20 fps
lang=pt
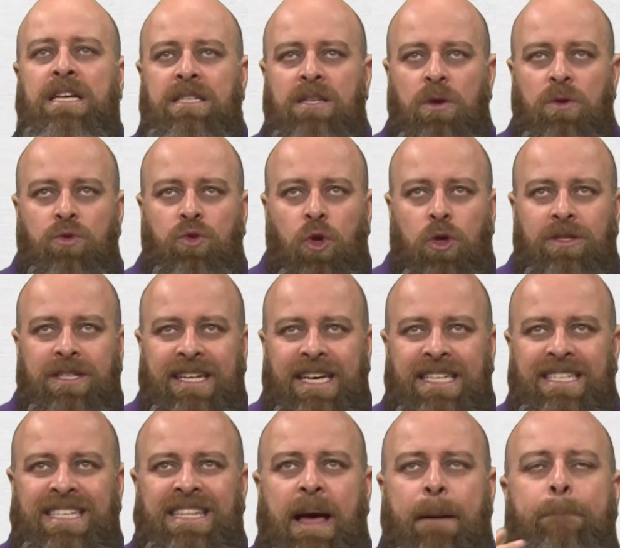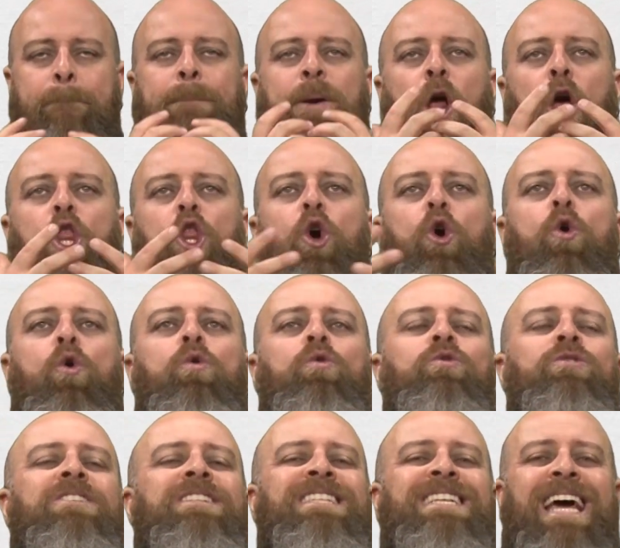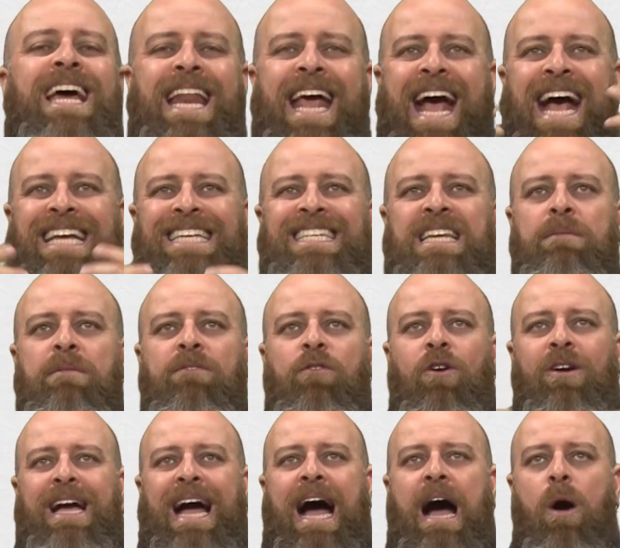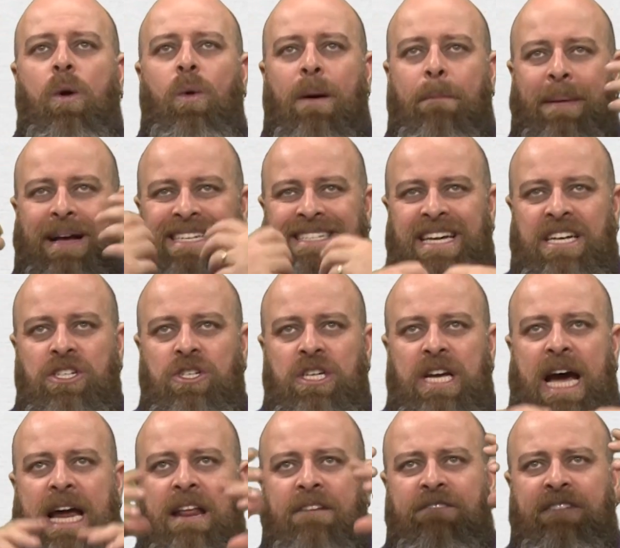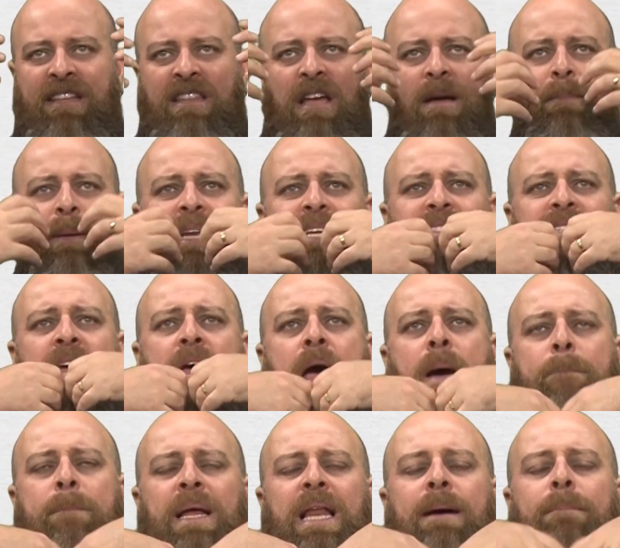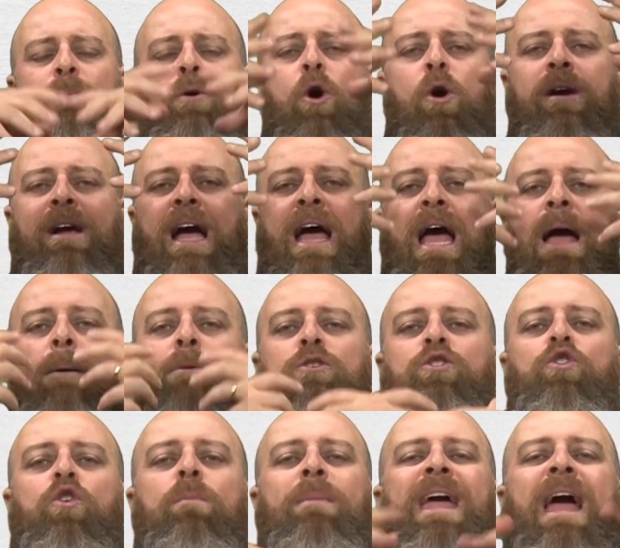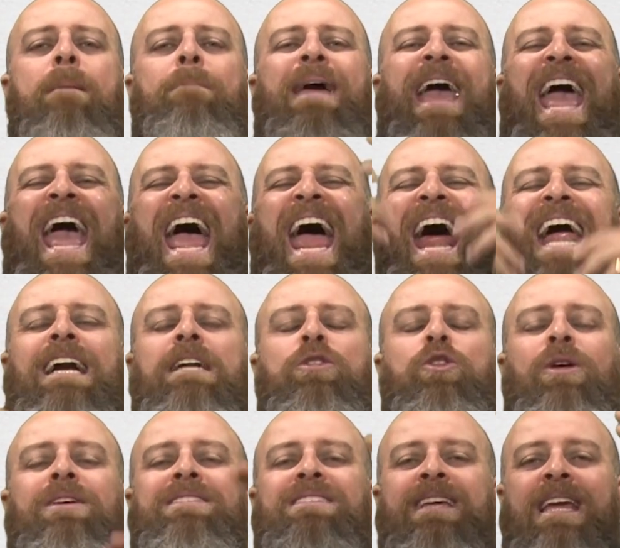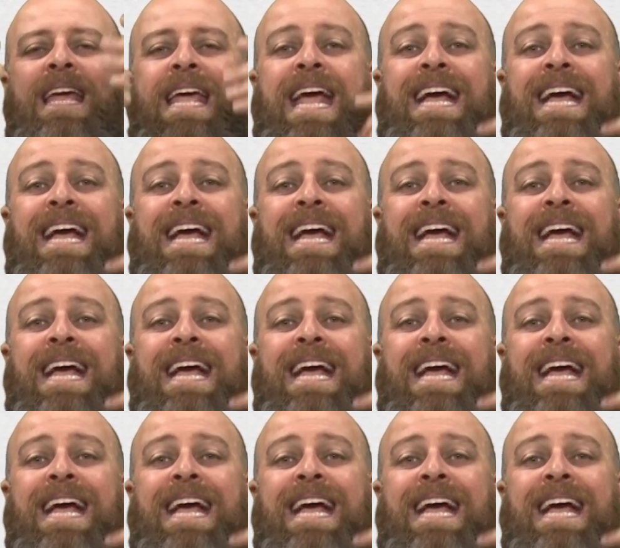são todos aqueles que na pronúncia, né, semivogal, a passagem de ar é feita apenas pela boca, o som bem aberto, assim.